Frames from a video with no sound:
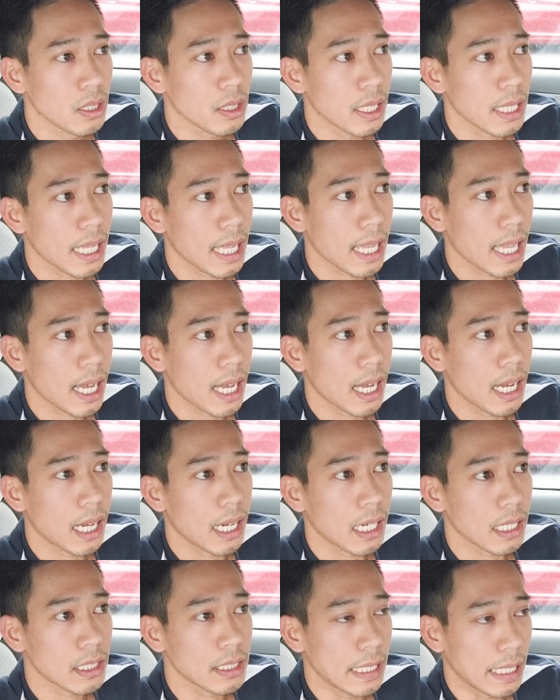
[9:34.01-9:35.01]
thì uh,
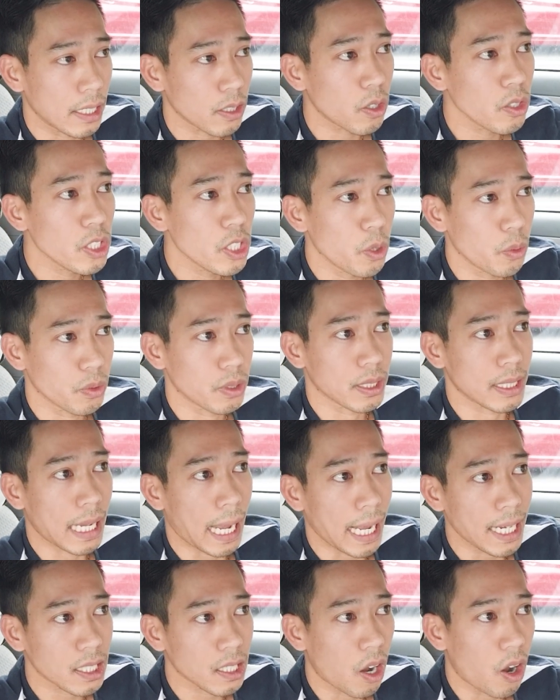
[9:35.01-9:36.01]
ờ, chị có nhiều
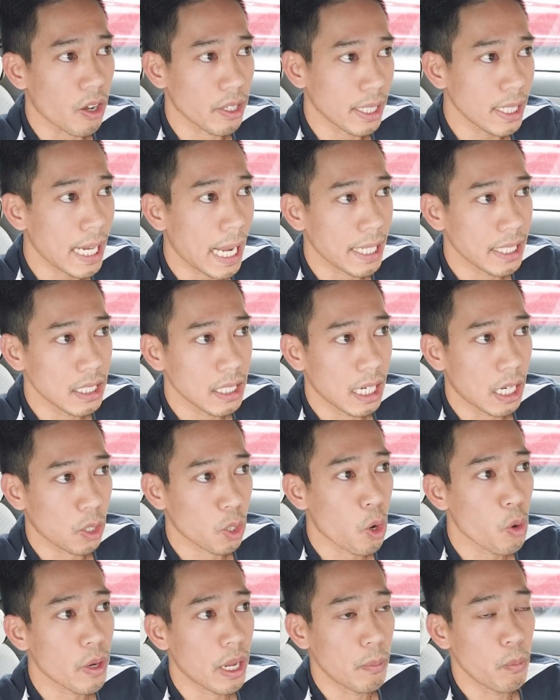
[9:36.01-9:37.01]
cãi cọ chẳng hạn như là
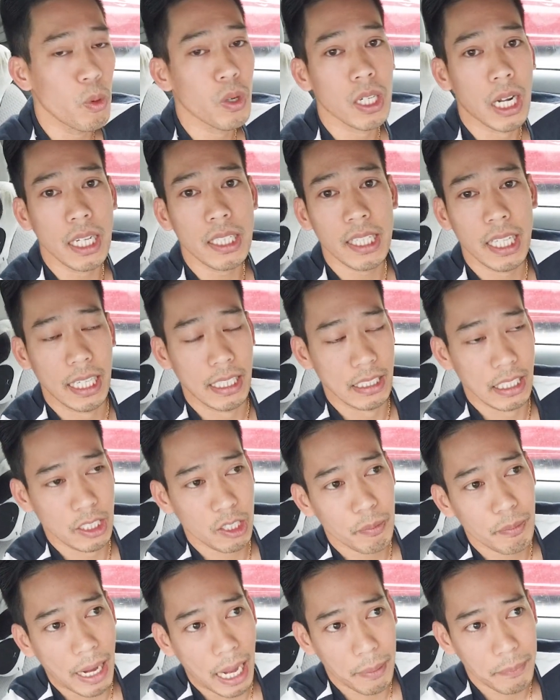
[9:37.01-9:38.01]
cô này muốn gửi tiền gì
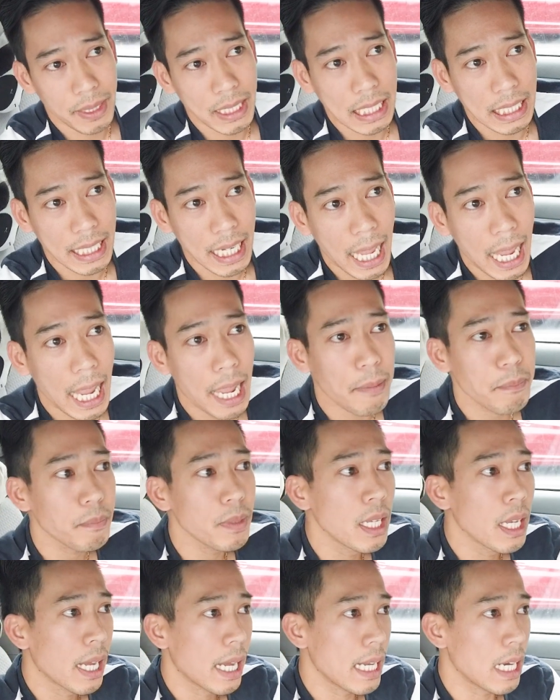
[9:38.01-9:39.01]
cho mẹ bên Việt Nam
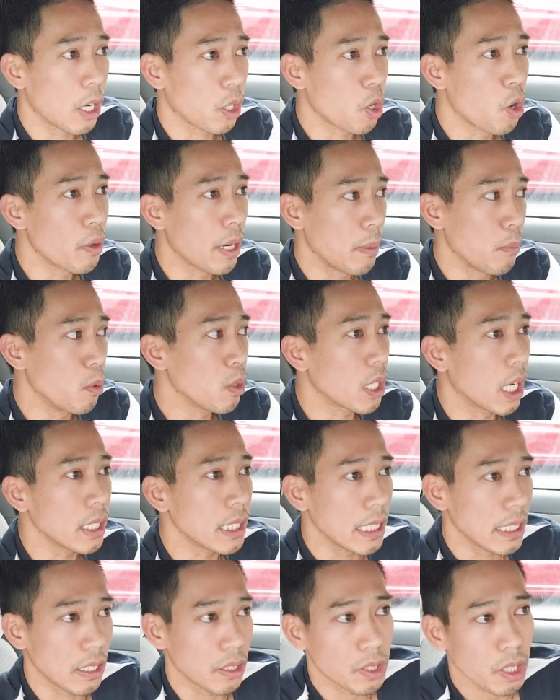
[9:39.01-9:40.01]
hay là cô này muốn gửi
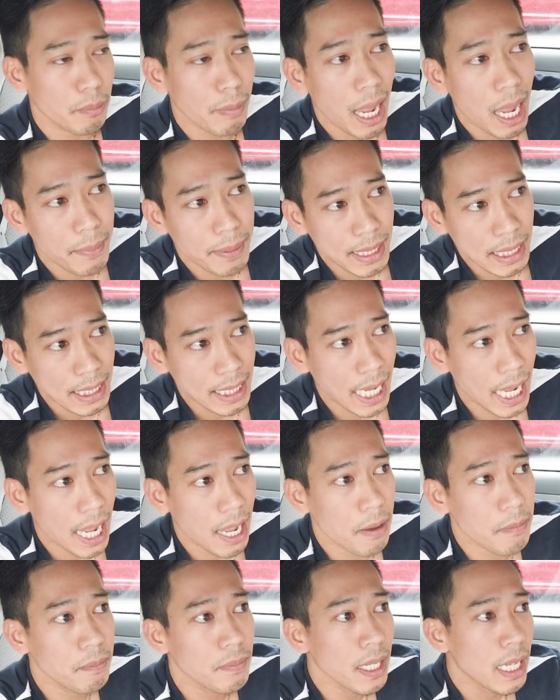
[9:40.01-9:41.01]
tiền gì cho ba bên Việt
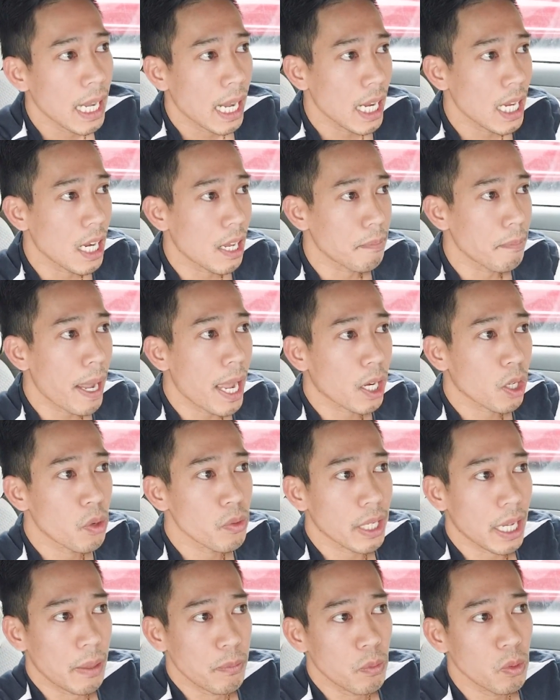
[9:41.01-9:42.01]
Nam hay là ba cô
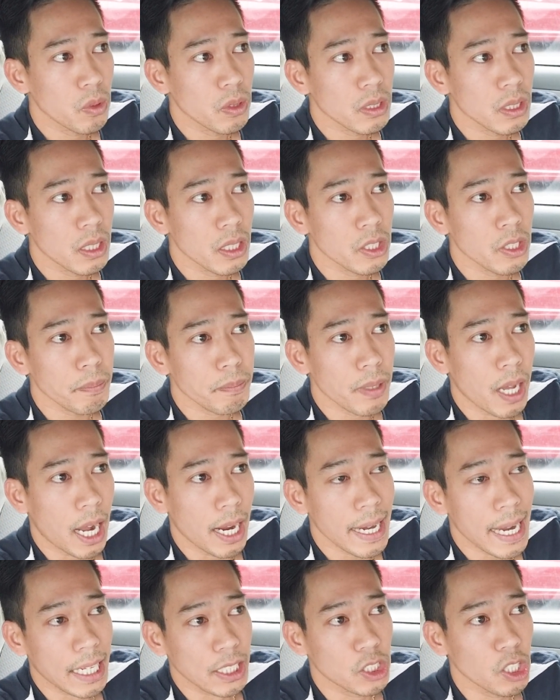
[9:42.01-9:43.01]
này muốn uh, giúp đỡ
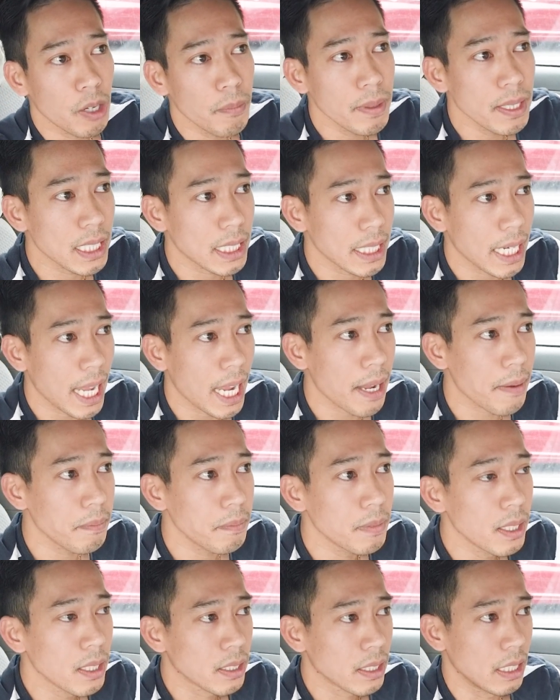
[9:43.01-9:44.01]
hàng xóm bên Việt Nam
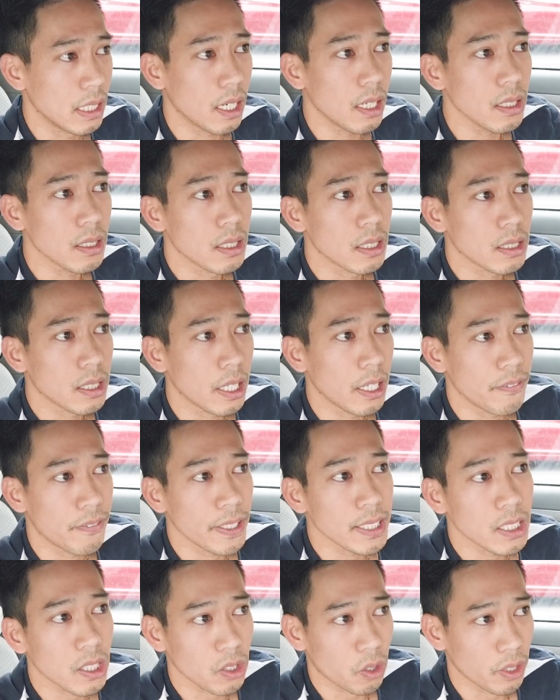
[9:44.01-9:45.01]
gì đó thì
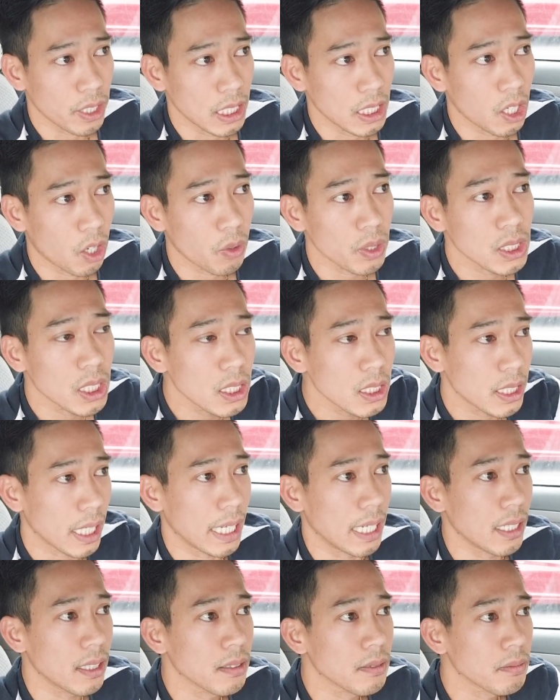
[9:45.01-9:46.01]
phải sợ gọi điện thoại qua xin
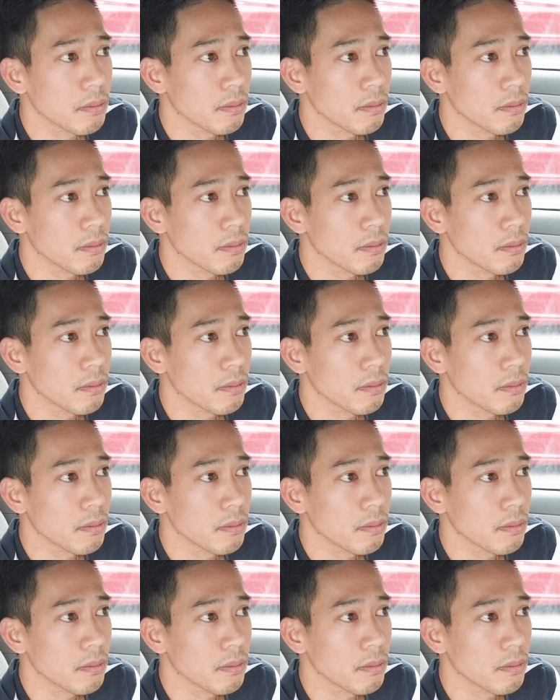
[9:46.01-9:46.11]
tiền